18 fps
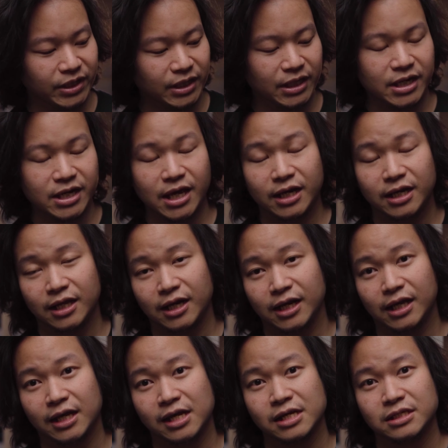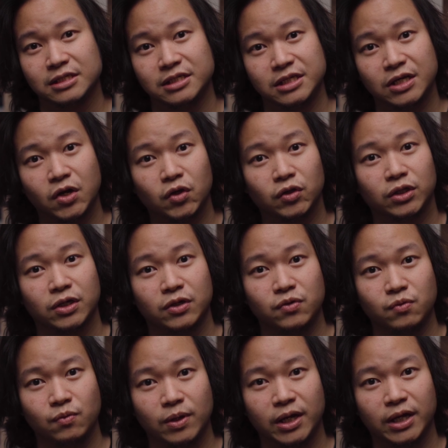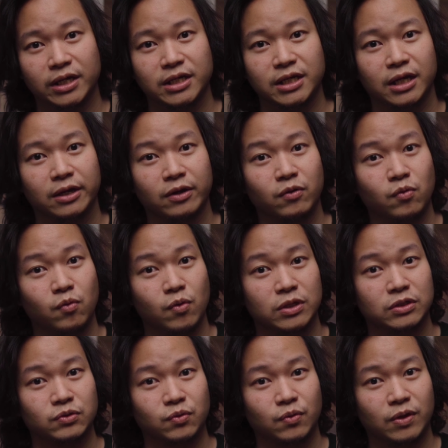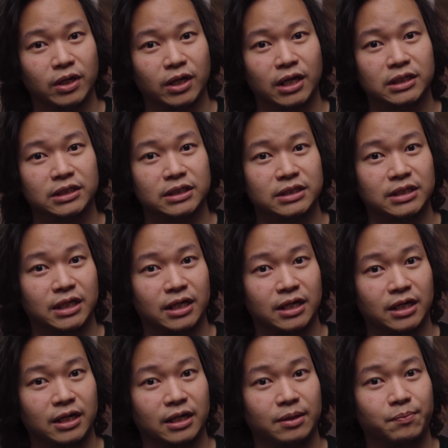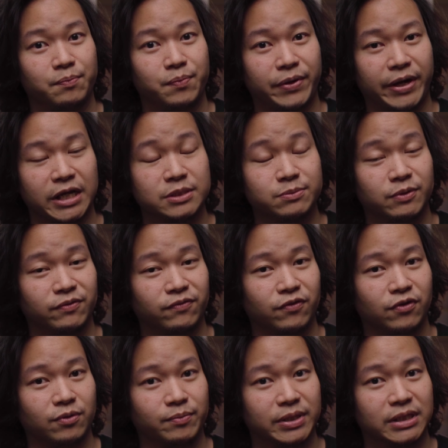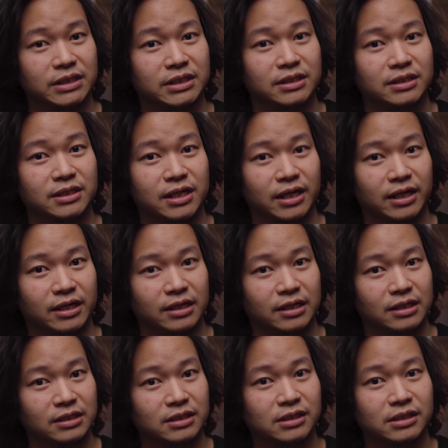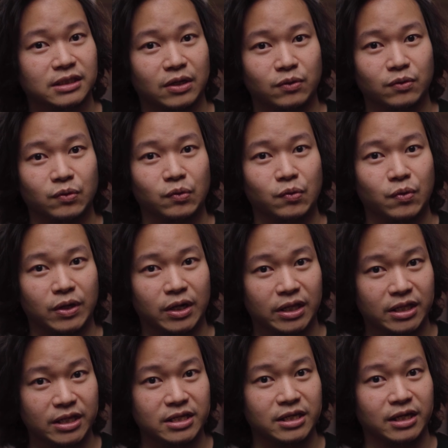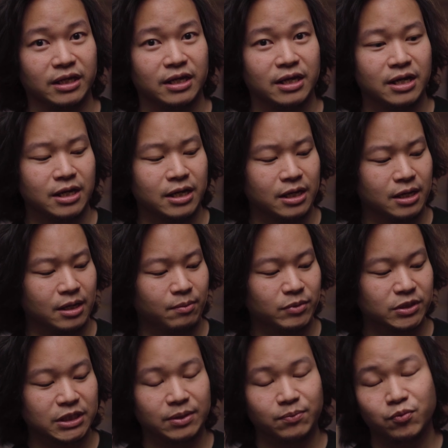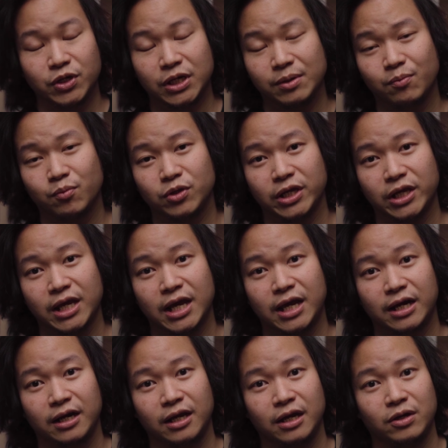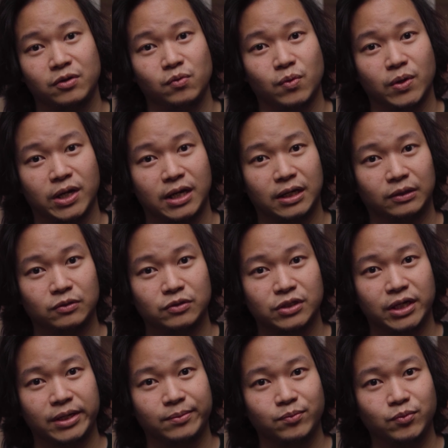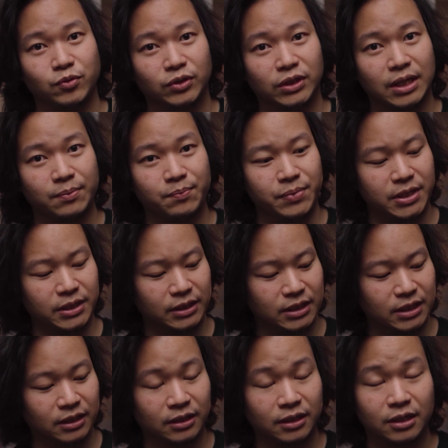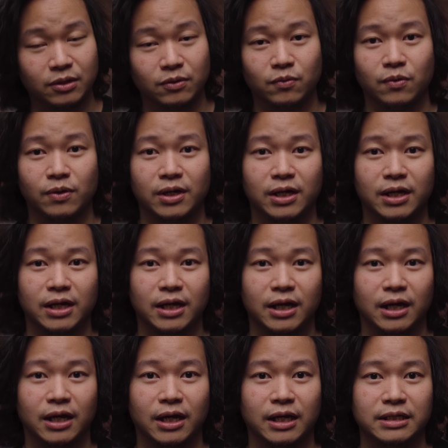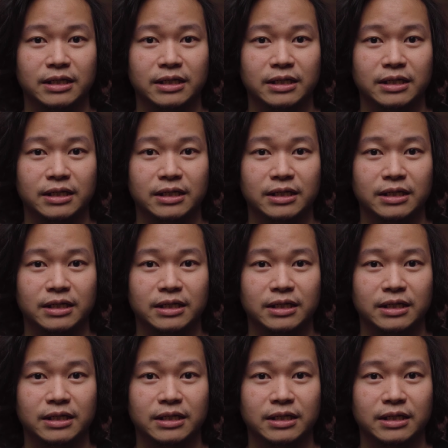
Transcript: ini adalah Zilot kedua yang gue suka secara price performance dan sound quality-nya meskipun dia mempunyai harga 200 ribu tapi ternyata gue nggak